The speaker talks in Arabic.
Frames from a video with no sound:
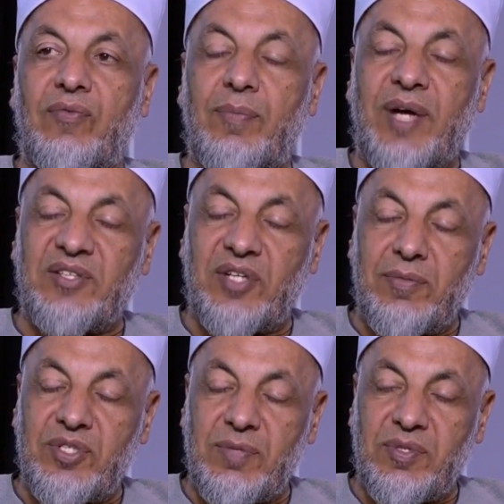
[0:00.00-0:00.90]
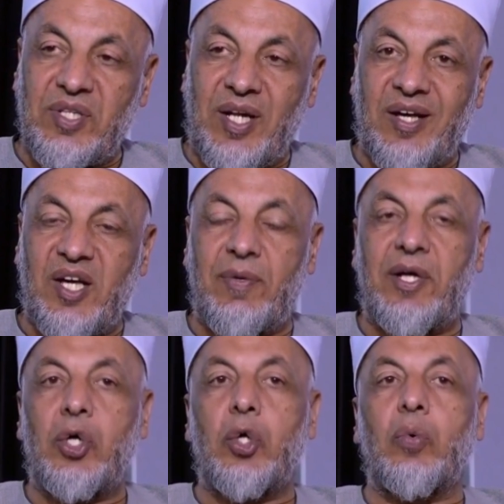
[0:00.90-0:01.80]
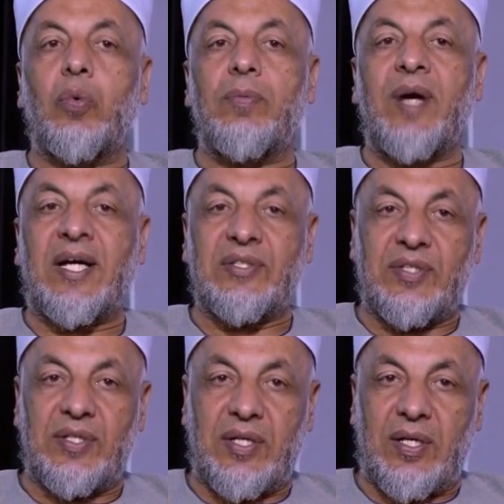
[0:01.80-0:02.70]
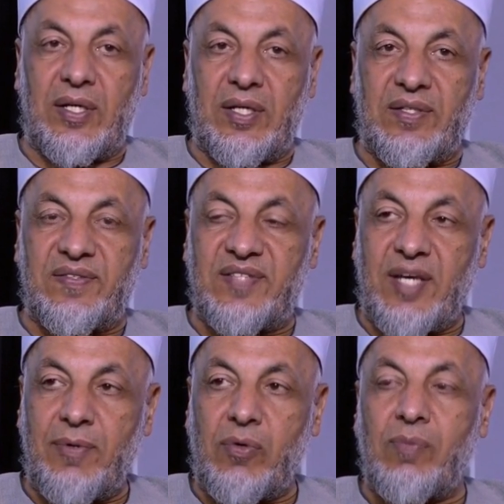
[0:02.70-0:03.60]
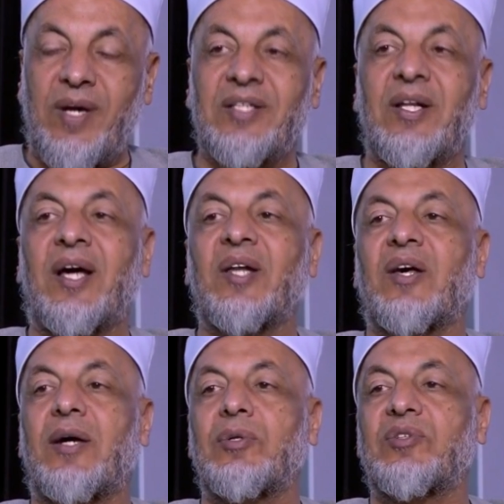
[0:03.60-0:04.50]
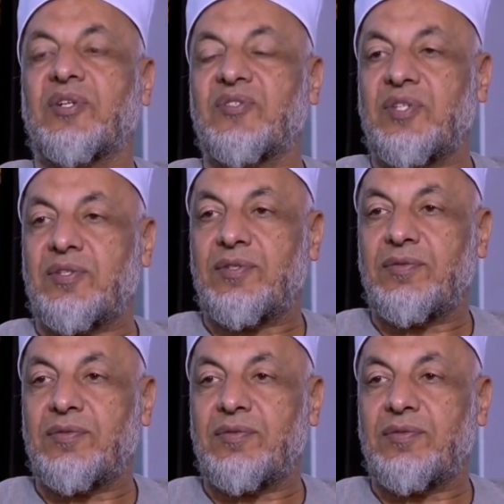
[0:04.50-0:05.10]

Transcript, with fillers: بعد رمي جمرة العقبة وبعد الذبح وبعد الحلقة أو التقصير